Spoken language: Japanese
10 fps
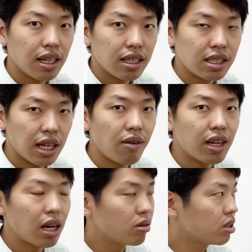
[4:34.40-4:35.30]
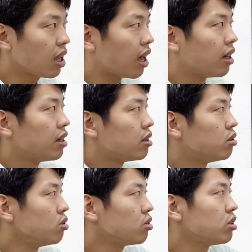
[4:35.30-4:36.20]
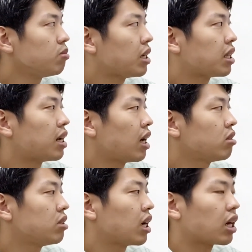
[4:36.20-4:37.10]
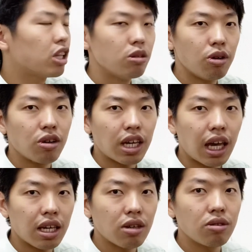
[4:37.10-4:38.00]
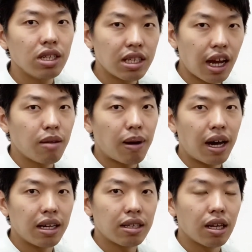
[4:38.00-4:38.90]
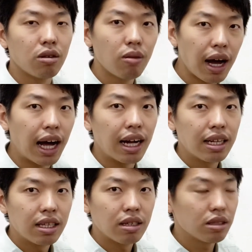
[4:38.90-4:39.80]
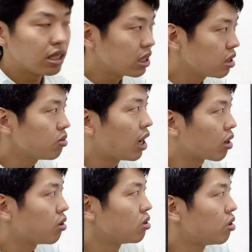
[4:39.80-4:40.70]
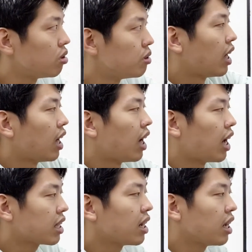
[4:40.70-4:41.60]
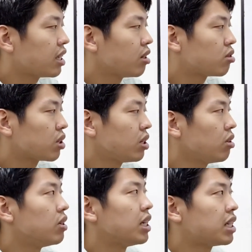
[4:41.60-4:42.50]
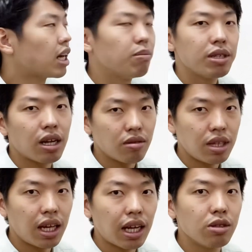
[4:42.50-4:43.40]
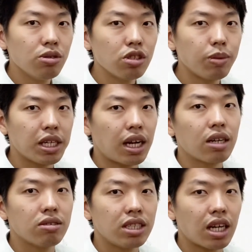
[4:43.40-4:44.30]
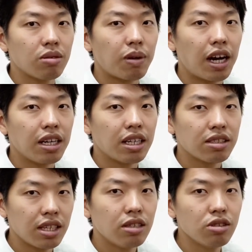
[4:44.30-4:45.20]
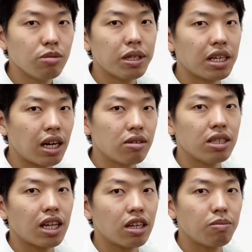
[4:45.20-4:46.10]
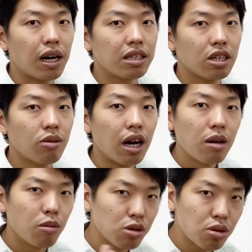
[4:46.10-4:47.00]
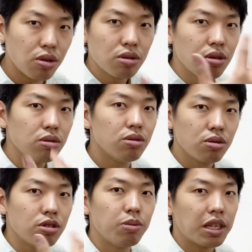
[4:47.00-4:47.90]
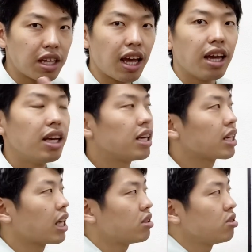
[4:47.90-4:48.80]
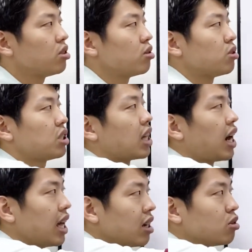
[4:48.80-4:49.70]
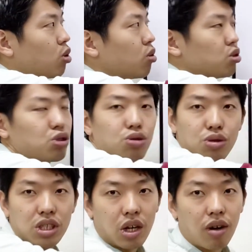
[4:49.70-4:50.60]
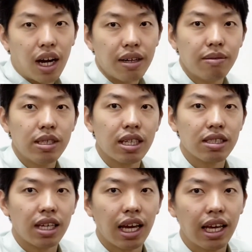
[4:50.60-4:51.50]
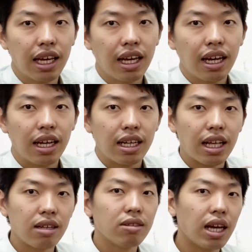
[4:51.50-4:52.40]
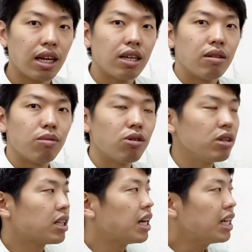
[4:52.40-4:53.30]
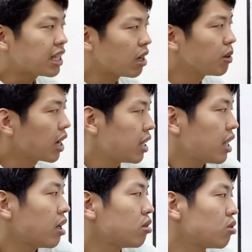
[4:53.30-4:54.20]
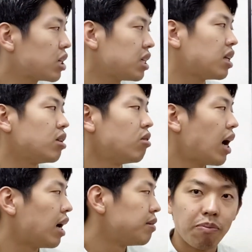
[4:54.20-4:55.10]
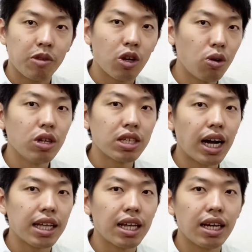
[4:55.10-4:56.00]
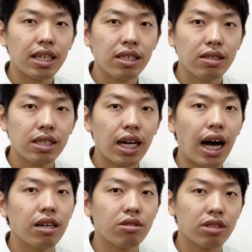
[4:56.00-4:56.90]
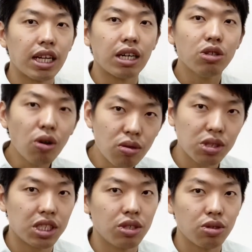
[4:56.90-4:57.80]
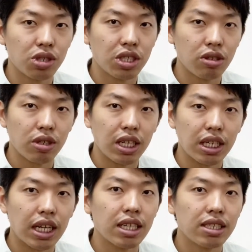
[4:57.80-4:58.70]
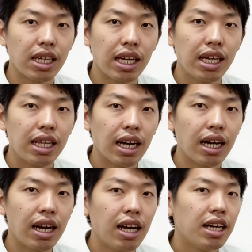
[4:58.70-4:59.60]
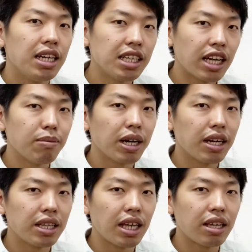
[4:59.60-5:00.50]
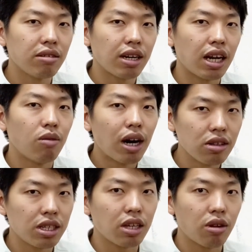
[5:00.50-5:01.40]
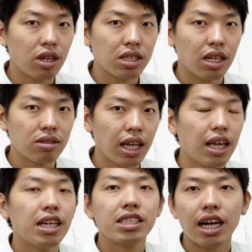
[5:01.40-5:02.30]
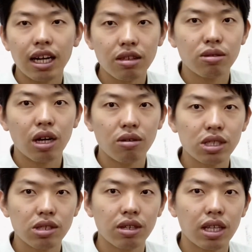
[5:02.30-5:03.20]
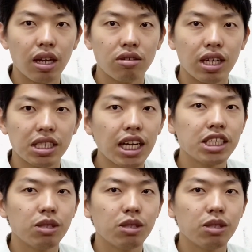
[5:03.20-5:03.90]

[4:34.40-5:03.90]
じゃなくてぬくめて楽やけども結局痛い場合っていうのは実はこの働いてる時の痛みなので、だからぬくめて楽になる場合ですね。ぬくめて楽になる場合っていうのは、もうどんどんぬくめて、血流良くして早くここを修復した方がいいんですね。なので、もうこういった痛みが出てる時っていうのは、こういった働きがあるので、だから良くしようとしてる時なんですね。だから、痛みが出てるから悪いって捉えるんじゃなくて、ちゃんと直してくれてるんや。じゃあ自